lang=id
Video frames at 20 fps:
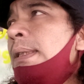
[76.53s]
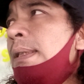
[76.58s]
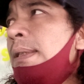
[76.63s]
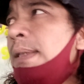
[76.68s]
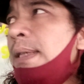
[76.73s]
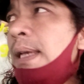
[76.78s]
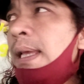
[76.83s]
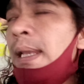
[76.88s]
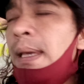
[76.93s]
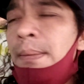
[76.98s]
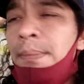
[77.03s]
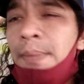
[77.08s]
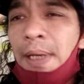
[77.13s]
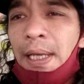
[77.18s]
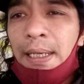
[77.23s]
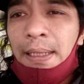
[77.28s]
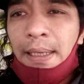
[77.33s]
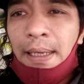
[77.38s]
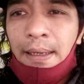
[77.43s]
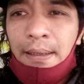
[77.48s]
Salam
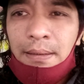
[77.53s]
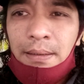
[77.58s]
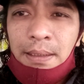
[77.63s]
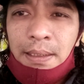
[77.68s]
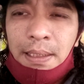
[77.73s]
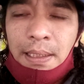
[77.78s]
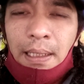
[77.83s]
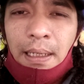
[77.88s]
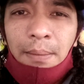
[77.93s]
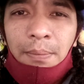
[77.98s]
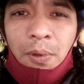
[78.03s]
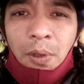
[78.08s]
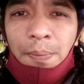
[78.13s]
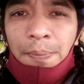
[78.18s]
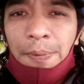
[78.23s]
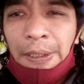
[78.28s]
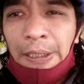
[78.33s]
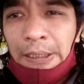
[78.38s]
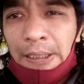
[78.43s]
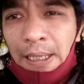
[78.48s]
alien, salam
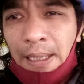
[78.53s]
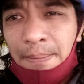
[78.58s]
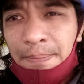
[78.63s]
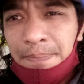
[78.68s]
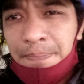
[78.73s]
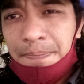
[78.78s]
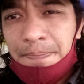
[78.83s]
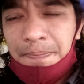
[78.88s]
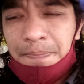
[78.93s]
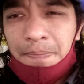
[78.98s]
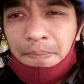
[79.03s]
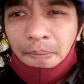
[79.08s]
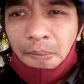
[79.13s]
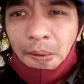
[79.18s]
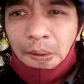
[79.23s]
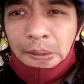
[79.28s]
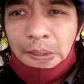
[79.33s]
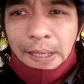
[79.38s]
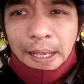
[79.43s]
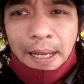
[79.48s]
kopi hitam,
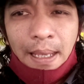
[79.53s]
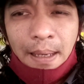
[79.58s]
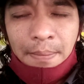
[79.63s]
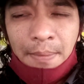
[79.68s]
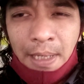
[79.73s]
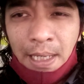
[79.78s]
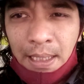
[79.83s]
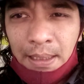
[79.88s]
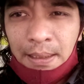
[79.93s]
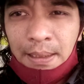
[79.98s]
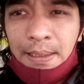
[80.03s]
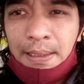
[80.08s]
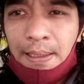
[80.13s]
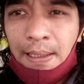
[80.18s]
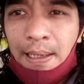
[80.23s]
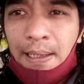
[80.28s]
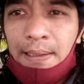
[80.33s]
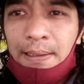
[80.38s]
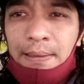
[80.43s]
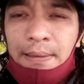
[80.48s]
salam hati
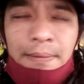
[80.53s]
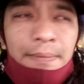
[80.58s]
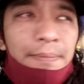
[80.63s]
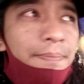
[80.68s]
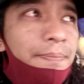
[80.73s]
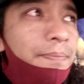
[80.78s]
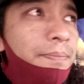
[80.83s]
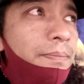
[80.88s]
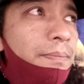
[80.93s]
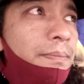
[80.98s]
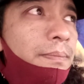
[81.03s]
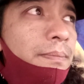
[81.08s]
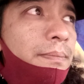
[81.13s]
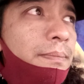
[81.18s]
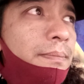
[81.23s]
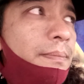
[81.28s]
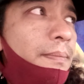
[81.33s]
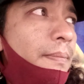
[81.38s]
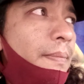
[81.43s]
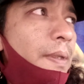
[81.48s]
sehat.
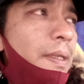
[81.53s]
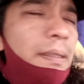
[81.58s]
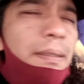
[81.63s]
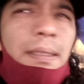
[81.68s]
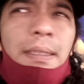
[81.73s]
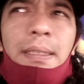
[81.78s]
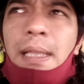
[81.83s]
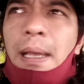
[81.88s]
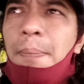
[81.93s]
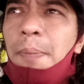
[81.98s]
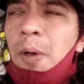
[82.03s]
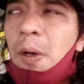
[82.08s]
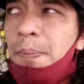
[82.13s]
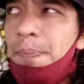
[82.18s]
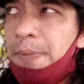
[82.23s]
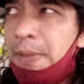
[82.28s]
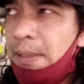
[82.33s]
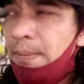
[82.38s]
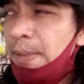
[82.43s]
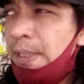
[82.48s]
Tetap
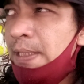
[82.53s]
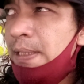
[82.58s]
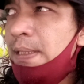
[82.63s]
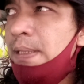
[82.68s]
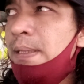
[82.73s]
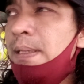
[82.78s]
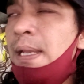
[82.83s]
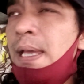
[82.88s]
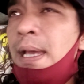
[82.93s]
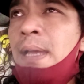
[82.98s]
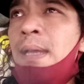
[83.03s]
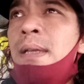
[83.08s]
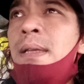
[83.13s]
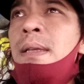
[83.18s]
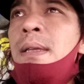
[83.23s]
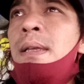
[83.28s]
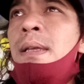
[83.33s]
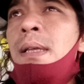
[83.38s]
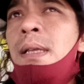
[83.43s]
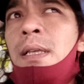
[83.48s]
optimis. Nah,
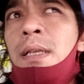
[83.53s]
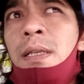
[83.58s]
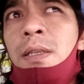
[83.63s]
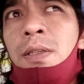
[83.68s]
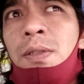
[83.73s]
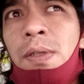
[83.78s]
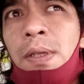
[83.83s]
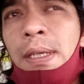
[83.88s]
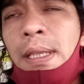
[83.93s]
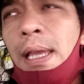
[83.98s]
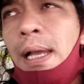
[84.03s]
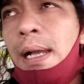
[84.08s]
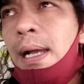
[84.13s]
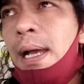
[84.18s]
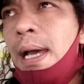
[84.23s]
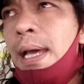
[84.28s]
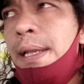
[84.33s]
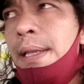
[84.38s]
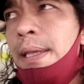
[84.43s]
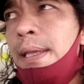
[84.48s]
zodiak
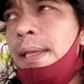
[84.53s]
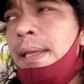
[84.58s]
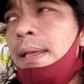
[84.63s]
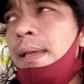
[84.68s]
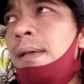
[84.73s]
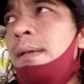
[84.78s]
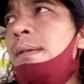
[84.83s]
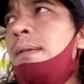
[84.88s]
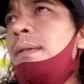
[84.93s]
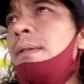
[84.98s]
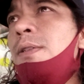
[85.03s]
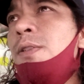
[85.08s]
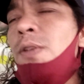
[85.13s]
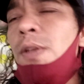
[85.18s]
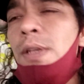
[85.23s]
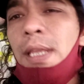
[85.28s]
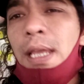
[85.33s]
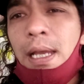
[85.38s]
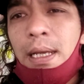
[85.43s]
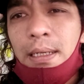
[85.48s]
Ari, eh,
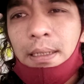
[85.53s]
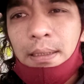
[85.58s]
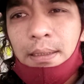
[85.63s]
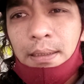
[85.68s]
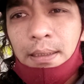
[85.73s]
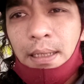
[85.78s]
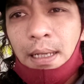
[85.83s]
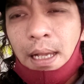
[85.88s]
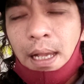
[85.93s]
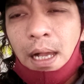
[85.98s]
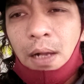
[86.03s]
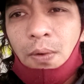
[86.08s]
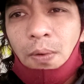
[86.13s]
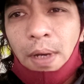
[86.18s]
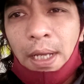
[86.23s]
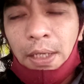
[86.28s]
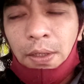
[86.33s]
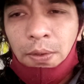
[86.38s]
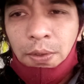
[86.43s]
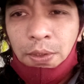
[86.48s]
zodiak
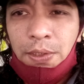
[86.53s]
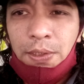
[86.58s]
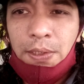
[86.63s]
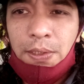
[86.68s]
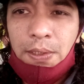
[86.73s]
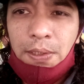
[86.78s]
Aquarius